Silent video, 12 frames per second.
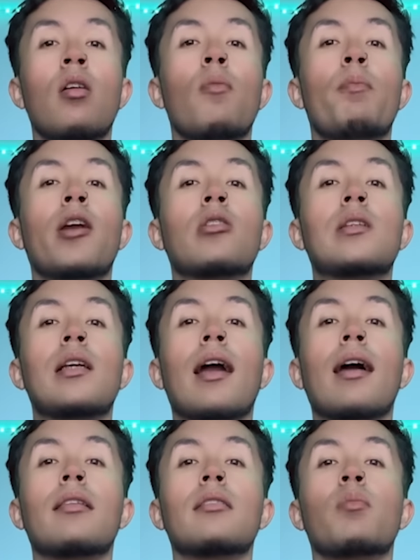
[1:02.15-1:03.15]
Pero sin
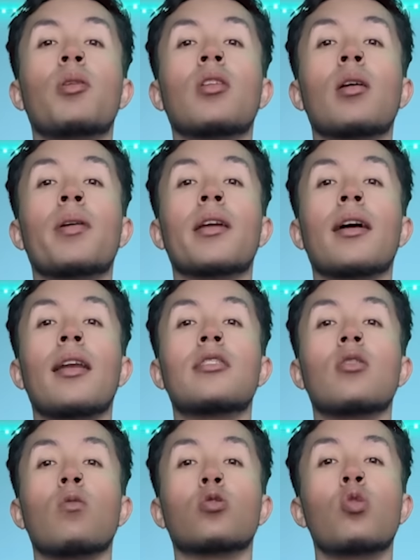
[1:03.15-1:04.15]
antes, te invito a que me
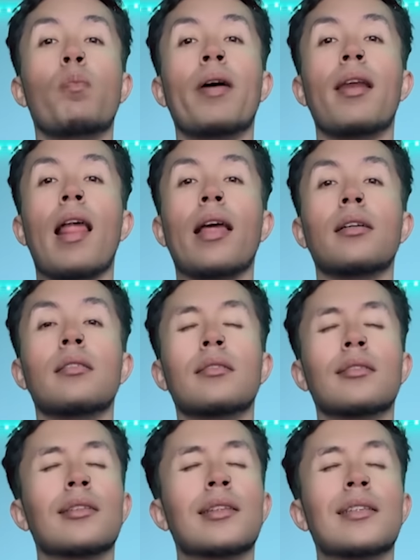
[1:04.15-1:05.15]
regales con super like
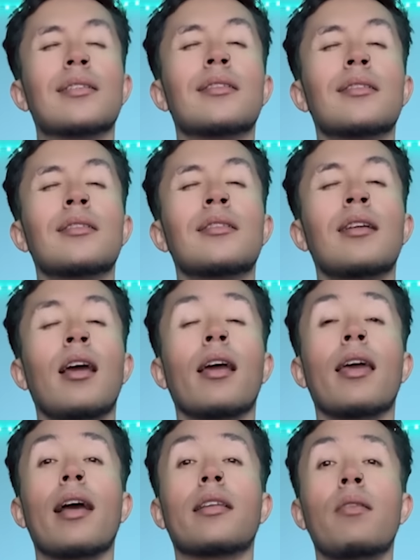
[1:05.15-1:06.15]

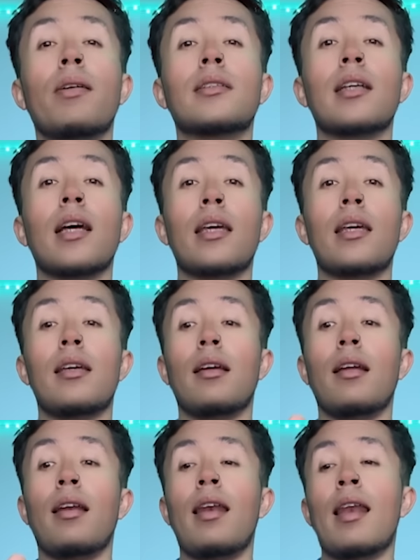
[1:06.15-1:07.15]
que actives aquí
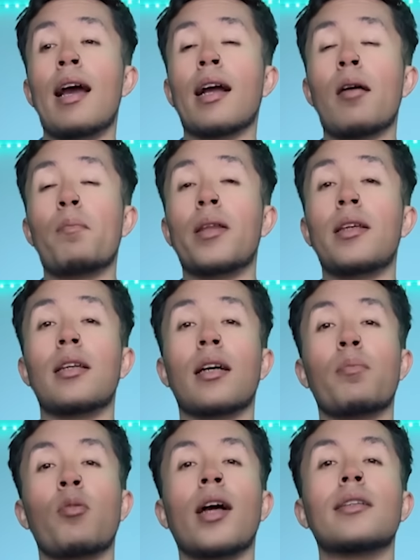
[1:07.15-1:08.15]
la campanita, que
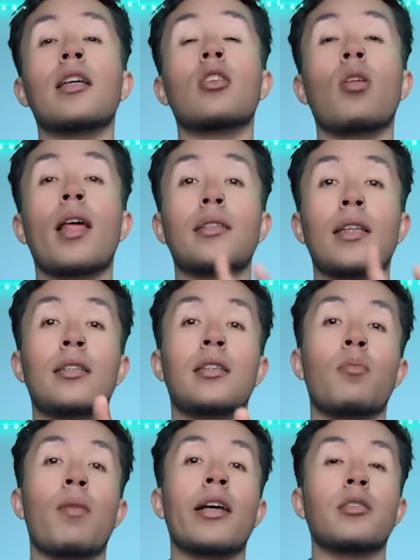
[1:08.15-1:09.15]
pongas en todas y
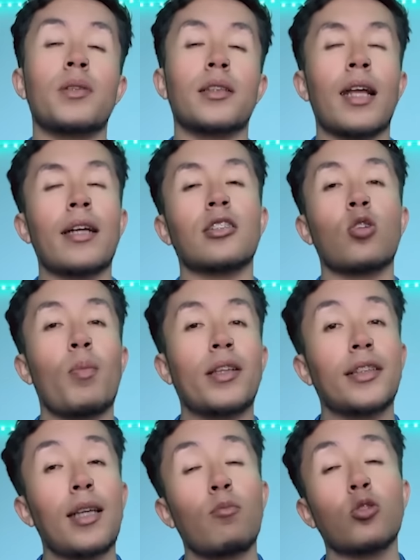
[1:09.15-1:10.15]
sin más mis cracks
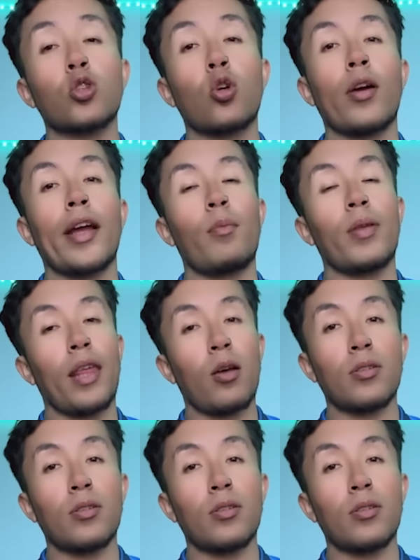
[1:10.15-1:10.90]
comenzamos con el video.